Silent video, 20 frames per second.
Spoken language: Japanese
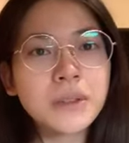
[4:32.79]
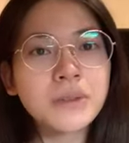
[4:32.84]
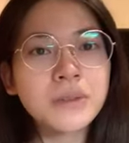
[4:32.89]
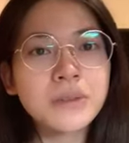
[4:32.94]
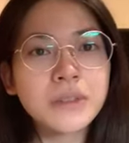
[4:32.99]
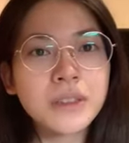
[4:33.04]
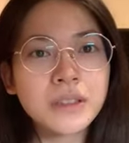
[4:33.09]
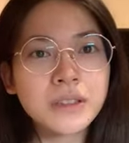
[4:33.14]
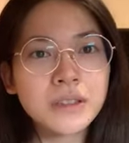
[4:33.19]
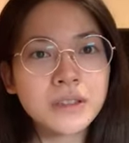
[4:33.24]
飲
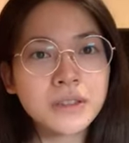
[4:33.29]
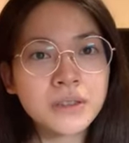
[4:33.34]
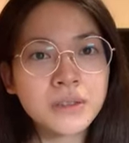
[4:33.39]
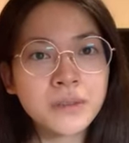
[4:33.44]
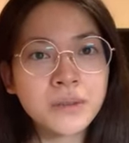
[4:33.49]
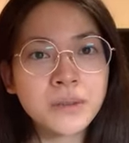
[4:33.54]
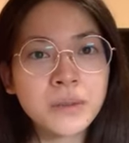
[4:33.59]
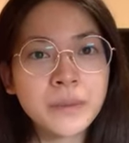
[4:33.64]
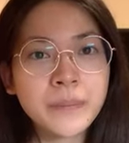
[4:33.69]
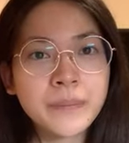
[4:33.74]
んだんですけ
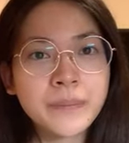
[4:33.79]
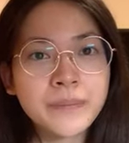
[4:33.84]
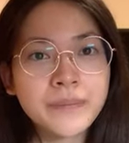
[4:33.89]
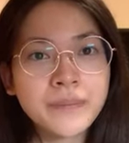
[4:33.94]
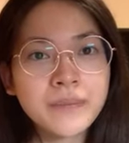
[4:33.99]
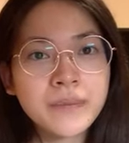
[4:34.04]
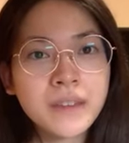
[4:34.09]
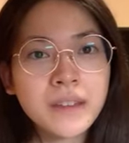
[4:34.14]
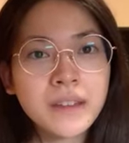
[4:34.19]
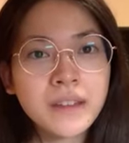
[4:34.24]
ど
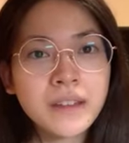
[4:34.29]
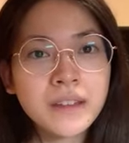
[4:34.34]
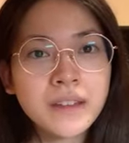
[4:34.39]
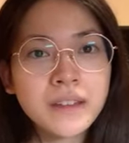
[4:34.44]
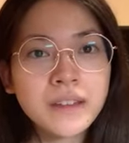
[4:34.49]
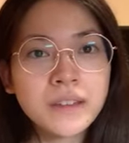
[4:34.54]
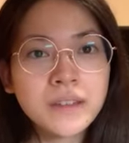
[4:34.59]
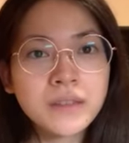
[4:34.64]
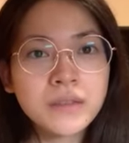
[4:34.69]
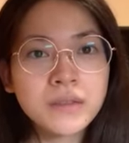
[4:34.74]

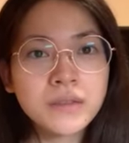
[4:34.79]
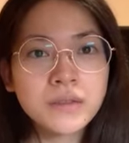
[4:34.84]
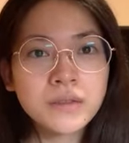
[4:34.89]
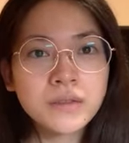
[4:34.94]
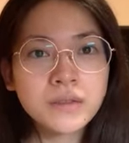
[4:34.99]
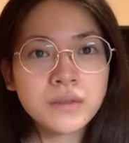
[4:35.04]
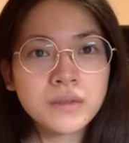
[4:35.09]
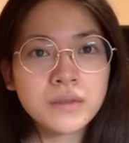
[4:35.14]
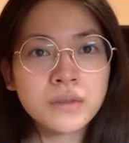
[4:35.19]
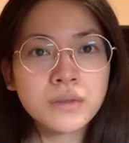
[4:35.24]

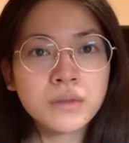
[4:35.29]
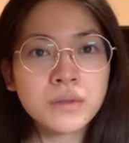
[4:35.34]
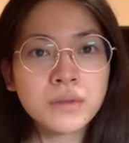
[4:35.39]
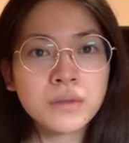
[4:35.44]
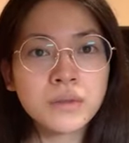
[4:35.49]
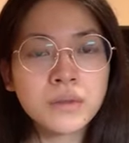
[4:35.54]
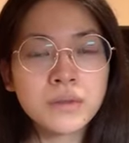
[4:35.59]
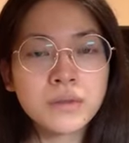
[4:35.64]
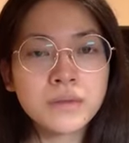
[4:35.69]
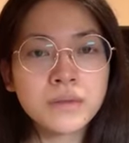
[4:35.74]
そ
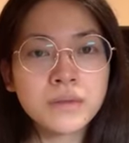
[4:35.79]
う